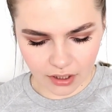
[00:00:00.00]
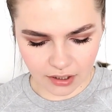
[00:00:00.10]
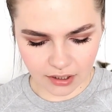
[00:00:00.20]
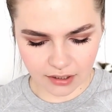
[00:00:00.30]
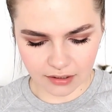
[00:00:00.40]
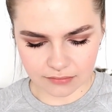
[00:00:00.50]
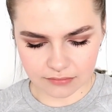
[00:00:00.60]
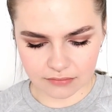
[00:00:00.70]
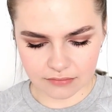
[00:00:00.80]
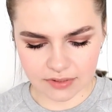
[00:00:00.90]
а,
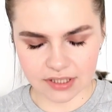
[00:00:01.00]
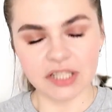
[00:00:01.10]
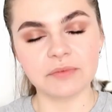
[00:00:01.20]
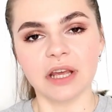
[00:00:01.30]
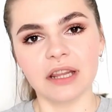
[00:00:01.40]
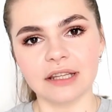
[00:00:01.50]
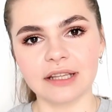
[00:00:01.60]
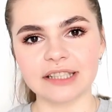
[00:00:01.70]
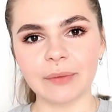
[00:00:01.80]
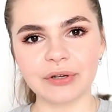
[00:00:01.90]
здесь мне
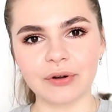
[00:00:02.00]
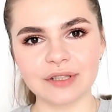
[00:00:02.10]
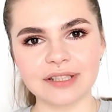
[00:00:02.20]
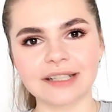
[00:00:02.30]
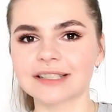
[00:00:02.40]
иногда приходится